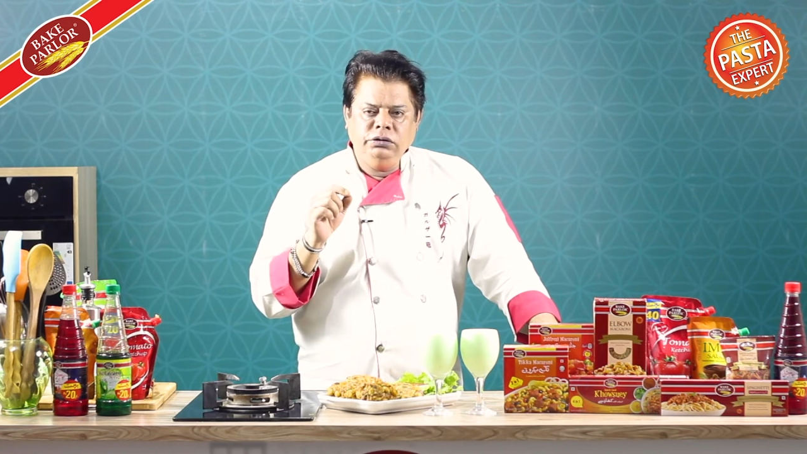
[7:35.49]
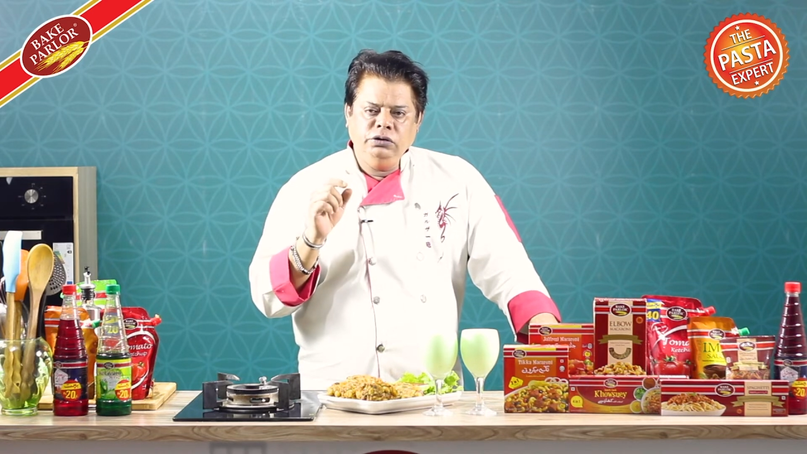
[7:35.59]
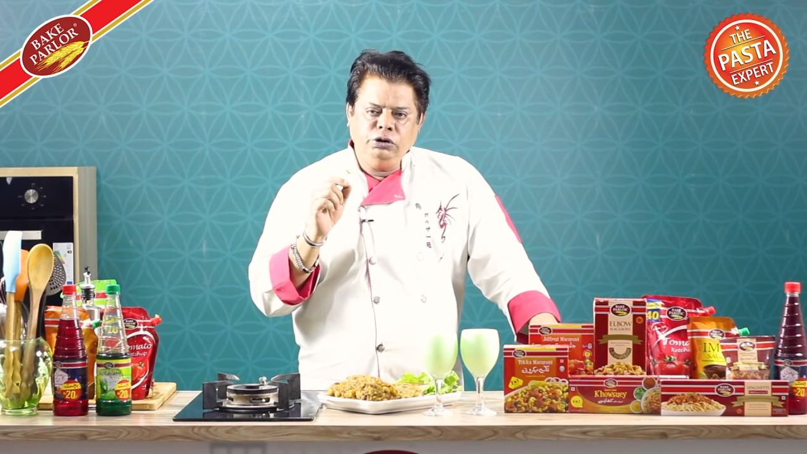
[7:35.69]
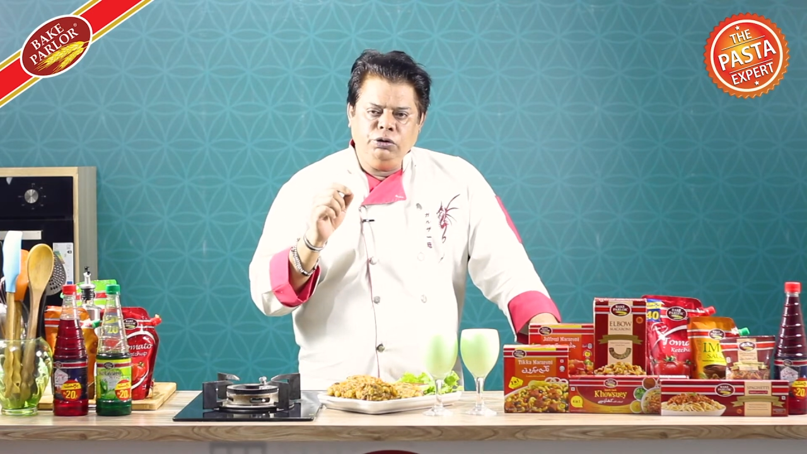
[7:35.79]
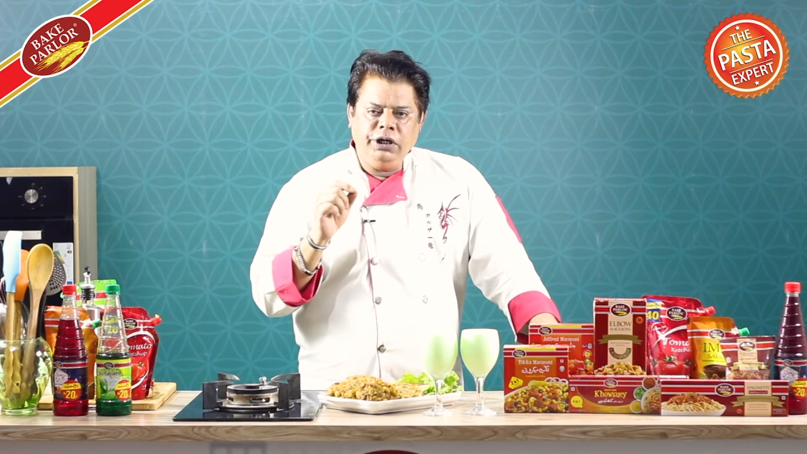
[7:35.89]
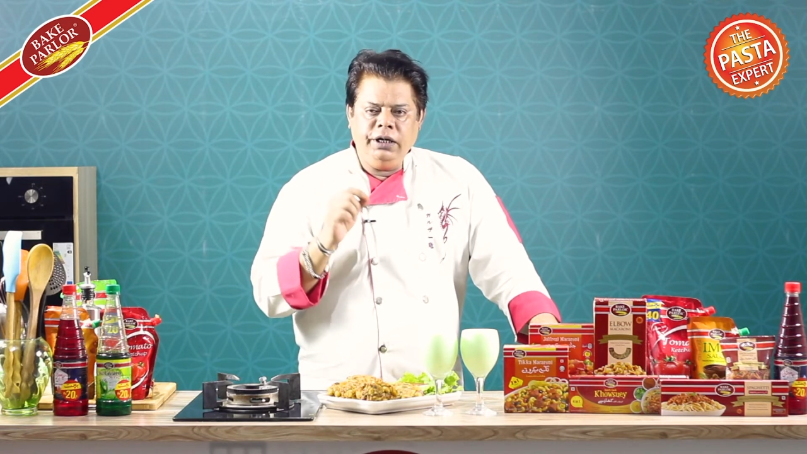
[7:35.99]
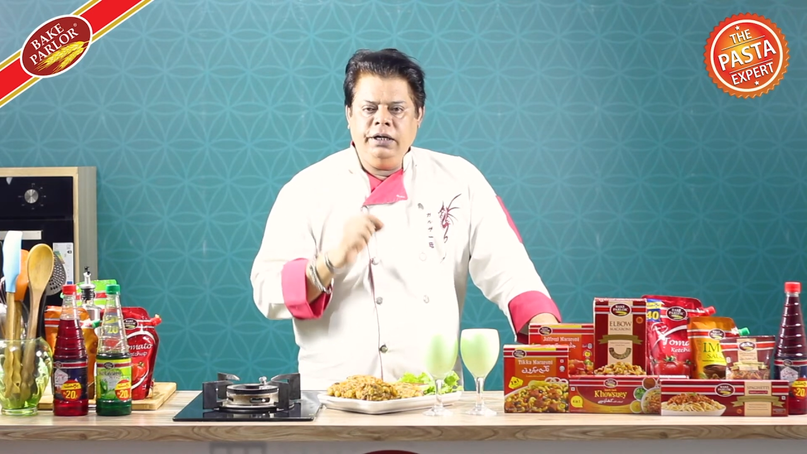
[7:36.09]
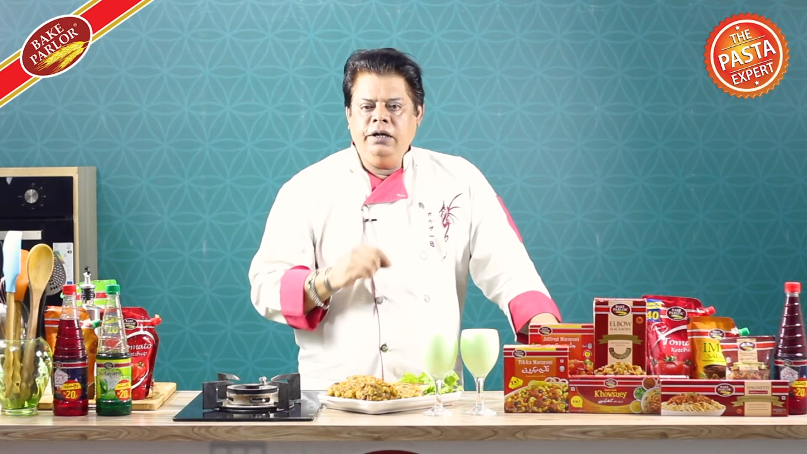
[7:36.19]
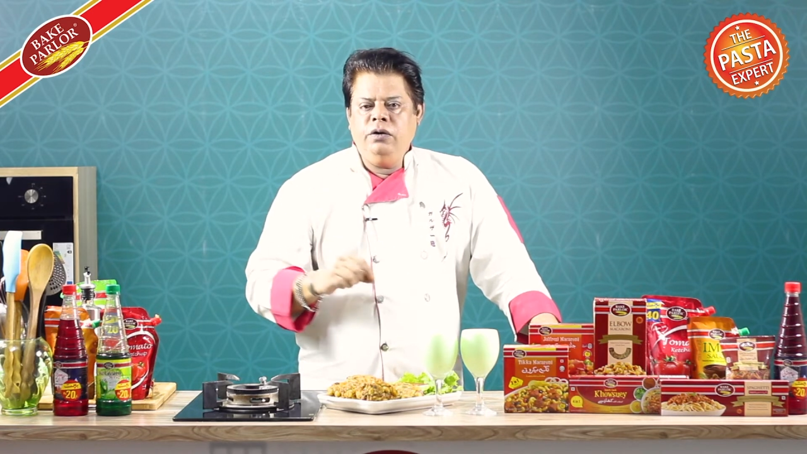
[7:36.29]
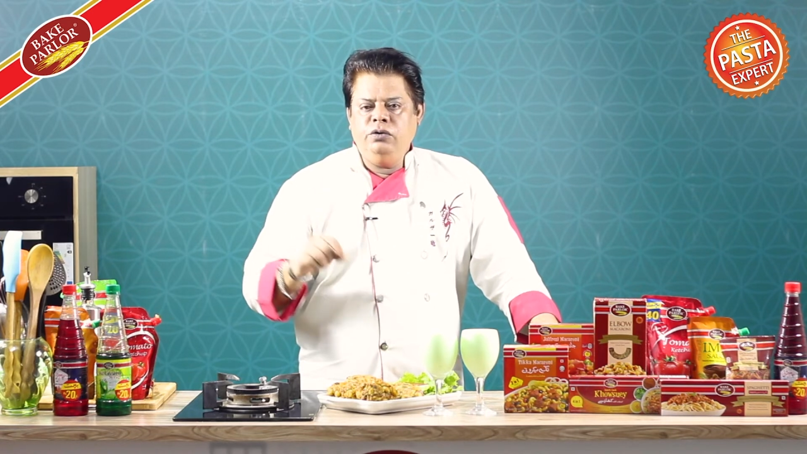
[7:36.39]
चुटकी
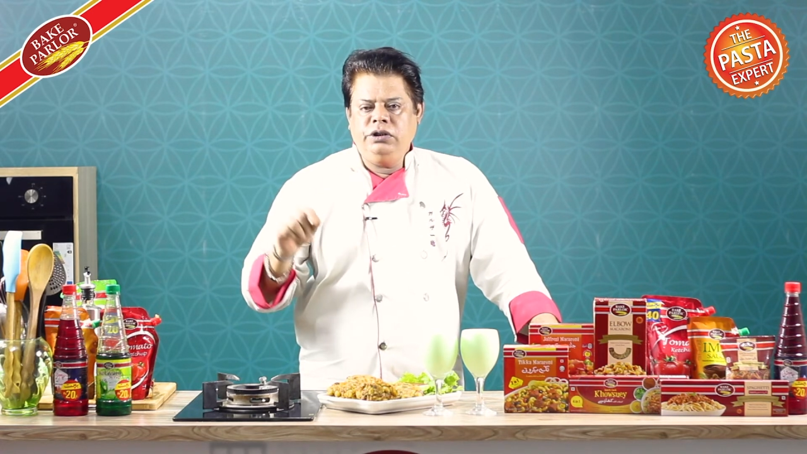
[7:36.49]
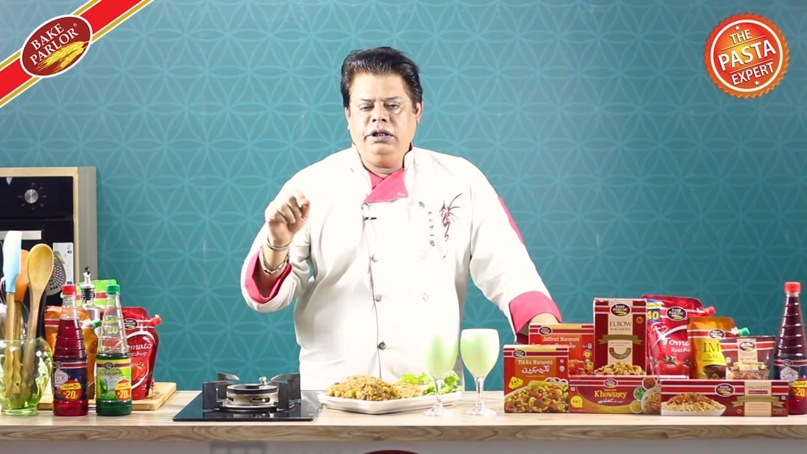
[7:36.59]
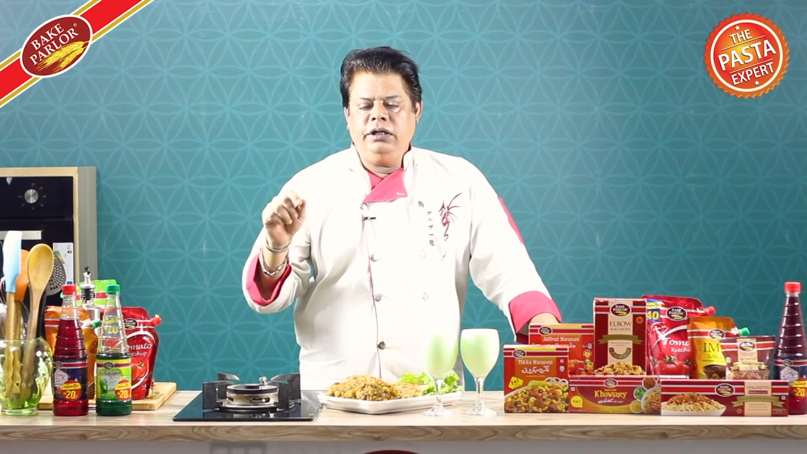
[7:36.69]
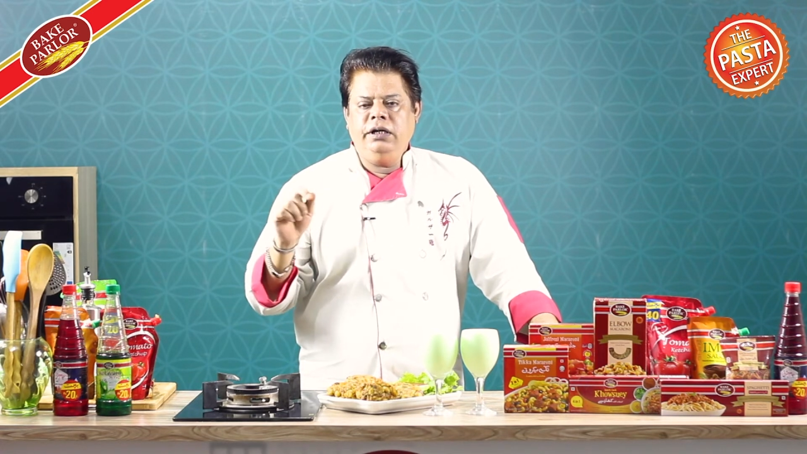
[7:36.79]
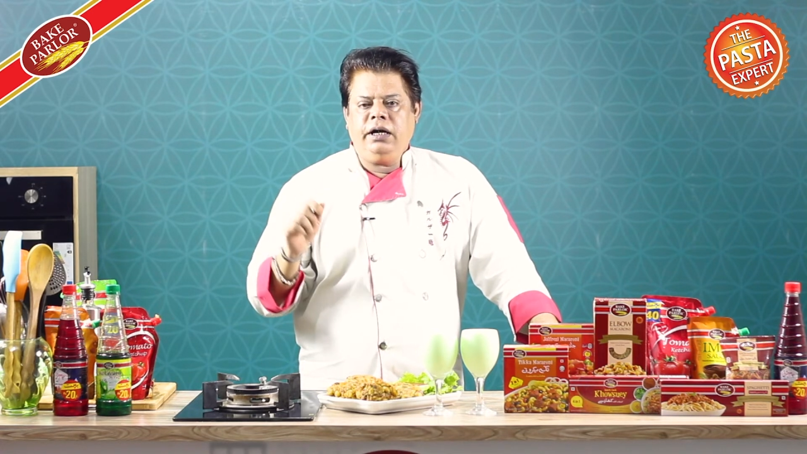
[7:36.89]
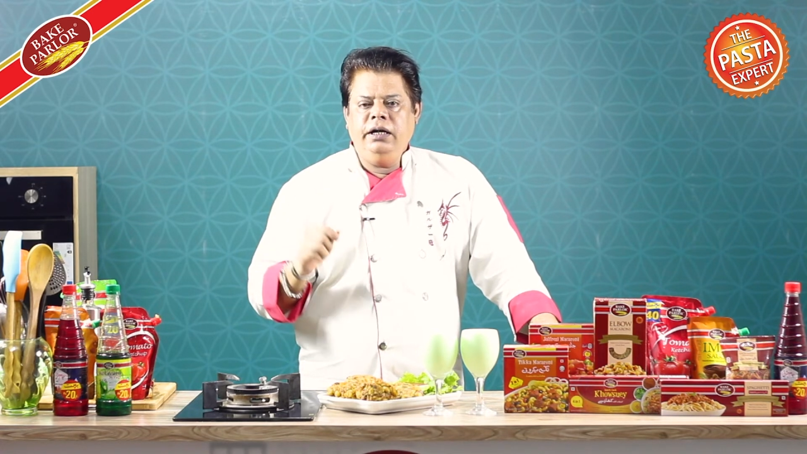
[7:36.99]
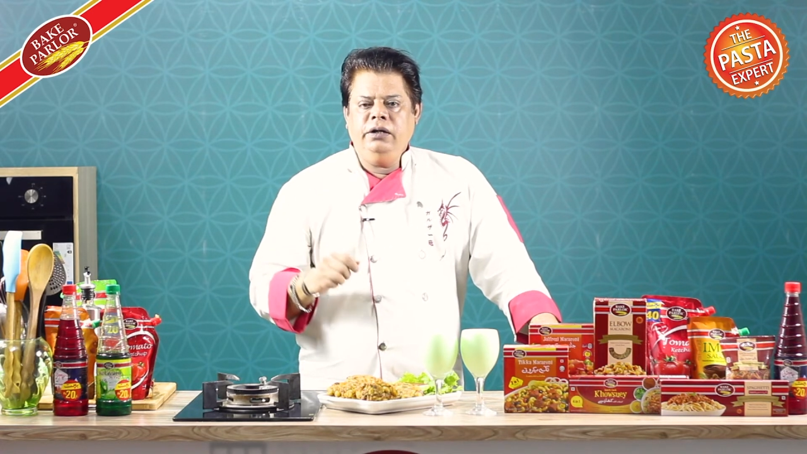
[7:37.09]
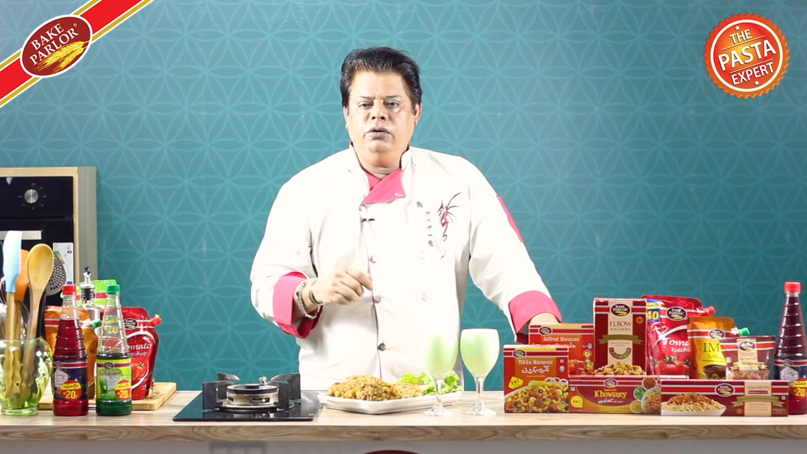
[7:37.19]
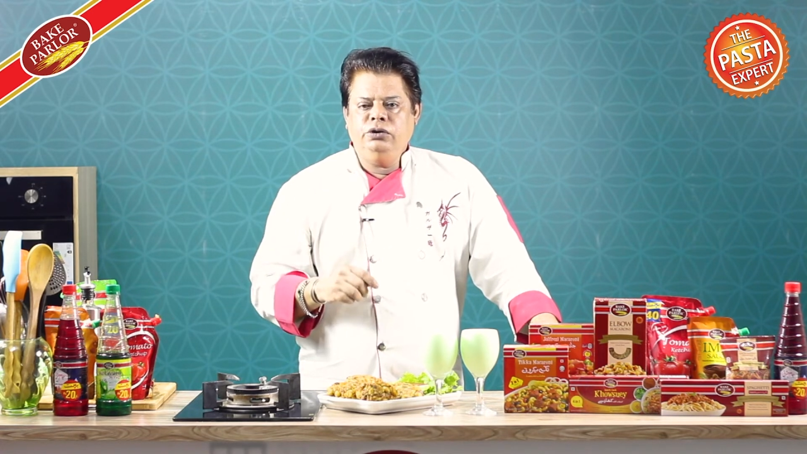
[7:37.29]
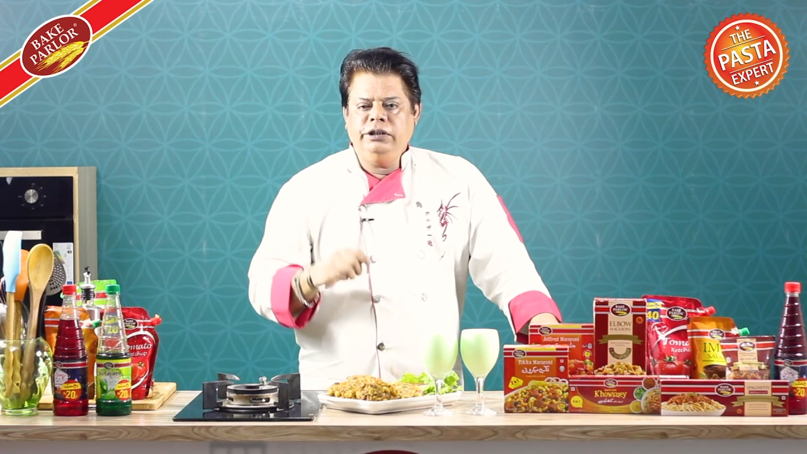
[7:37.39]
उसके अंदर डाल दें
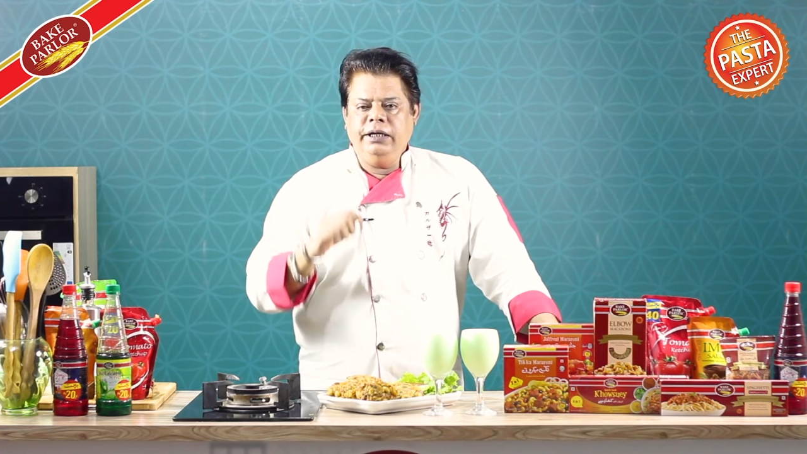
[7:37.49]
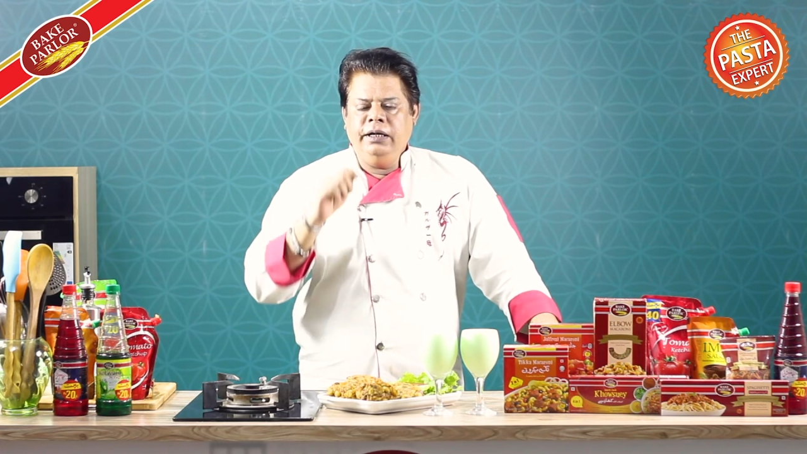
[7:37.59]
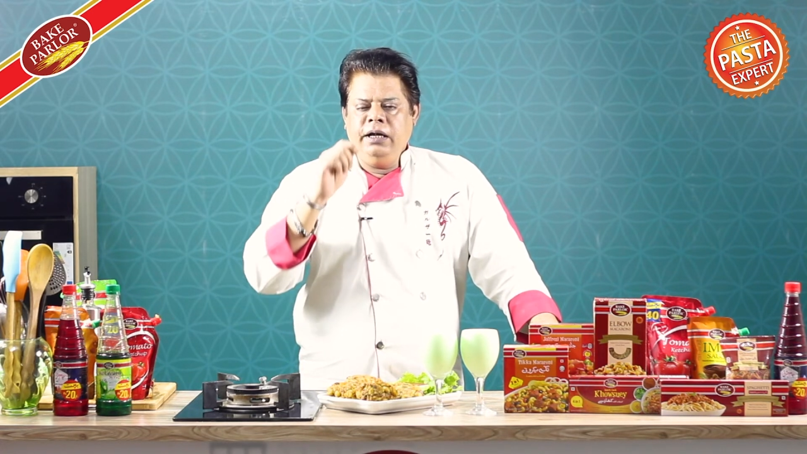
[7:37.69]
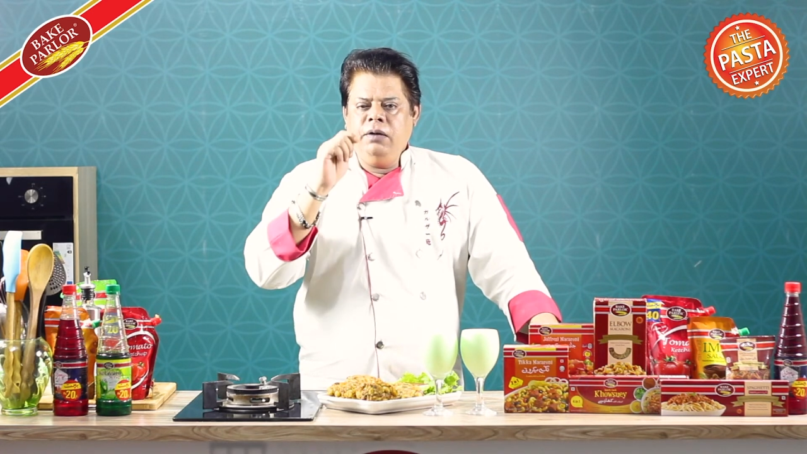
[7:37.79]
और उसे